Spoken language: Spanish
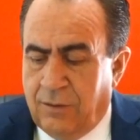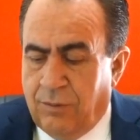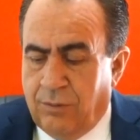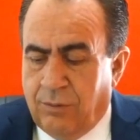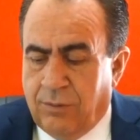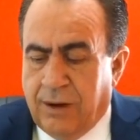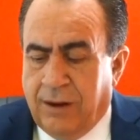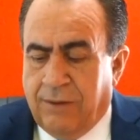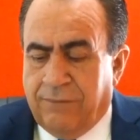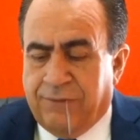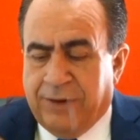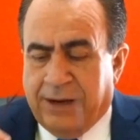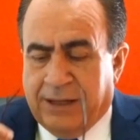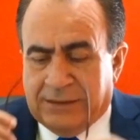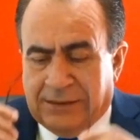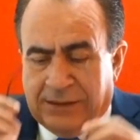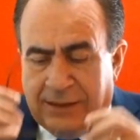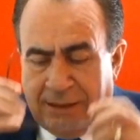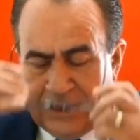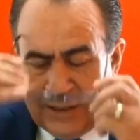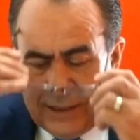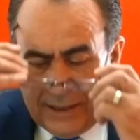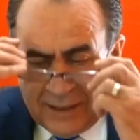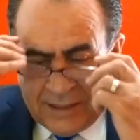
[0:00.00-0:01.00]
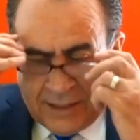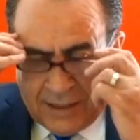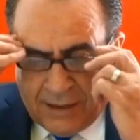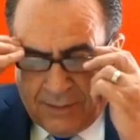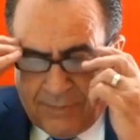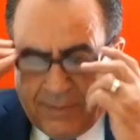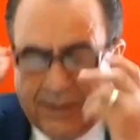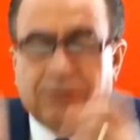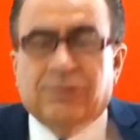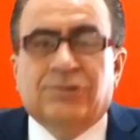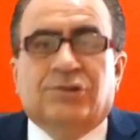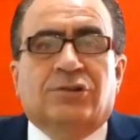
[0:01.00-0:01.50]
una frase
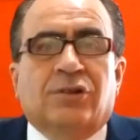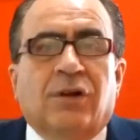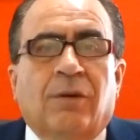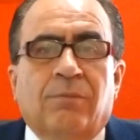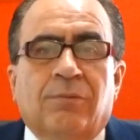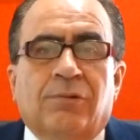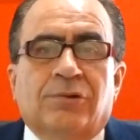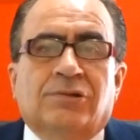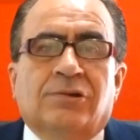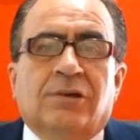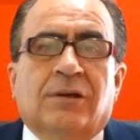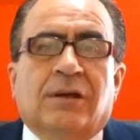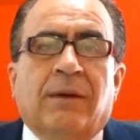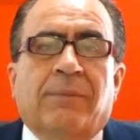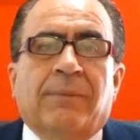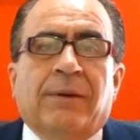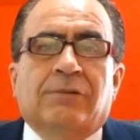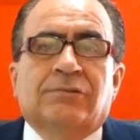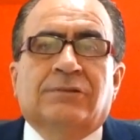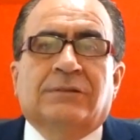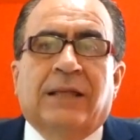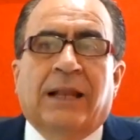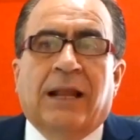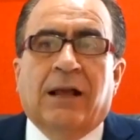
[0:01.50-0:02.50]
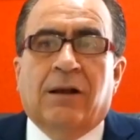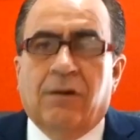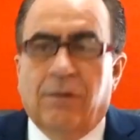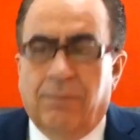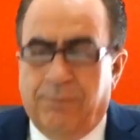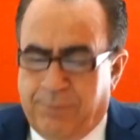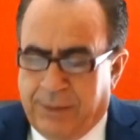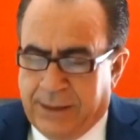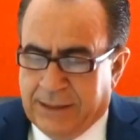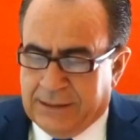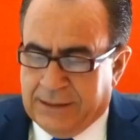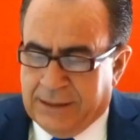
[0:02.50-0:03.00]
que me gustó mucho y que me gustaría
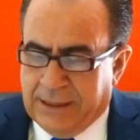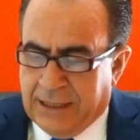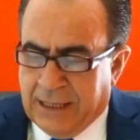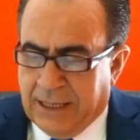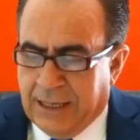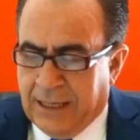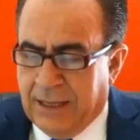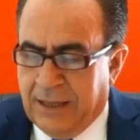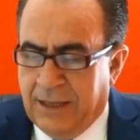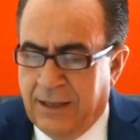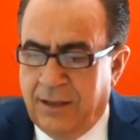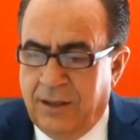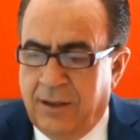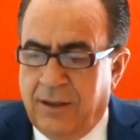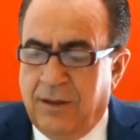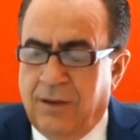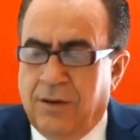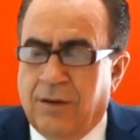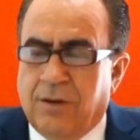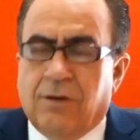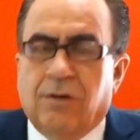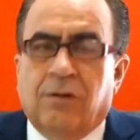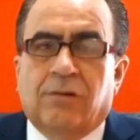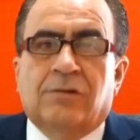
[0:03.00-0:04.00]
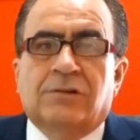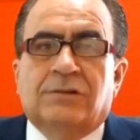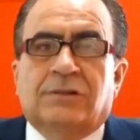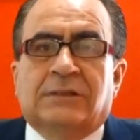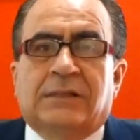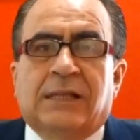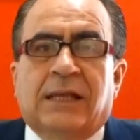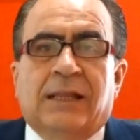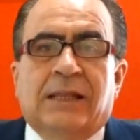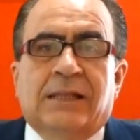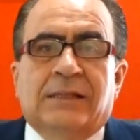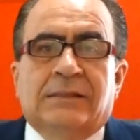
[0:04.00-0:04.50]
compartirla con
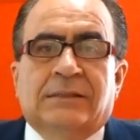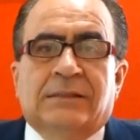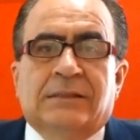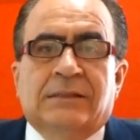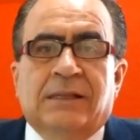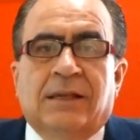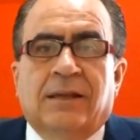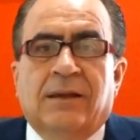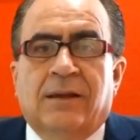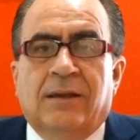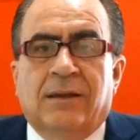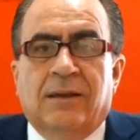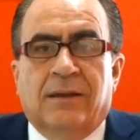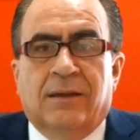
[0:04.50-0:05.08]
ustedes,